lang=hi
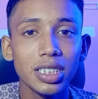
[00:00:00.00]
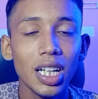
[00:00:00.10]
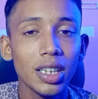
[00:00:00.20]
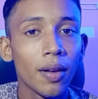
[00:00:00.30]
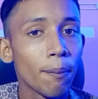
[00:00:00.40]
के
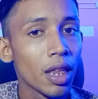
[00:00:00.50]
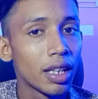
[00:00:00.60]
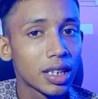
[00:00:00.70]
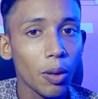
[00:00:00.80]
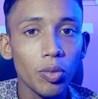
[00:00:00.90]
साथ
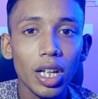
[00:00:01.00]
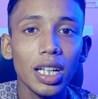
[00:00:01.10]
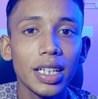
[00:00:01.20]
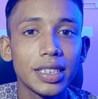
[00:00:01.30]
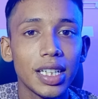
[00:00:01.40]
तब तक
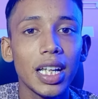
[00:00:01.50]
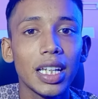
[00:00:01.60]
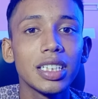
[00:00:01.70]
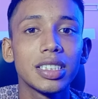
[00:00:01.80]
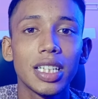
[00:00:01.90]
के लिए जय
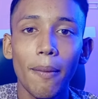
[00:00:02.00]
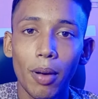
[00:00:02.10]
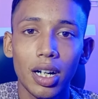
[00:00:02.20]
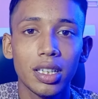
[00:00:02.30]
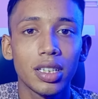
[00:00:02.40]
हिंद जय
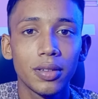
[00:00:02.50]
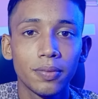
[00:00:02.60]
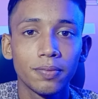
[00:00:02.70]
भारत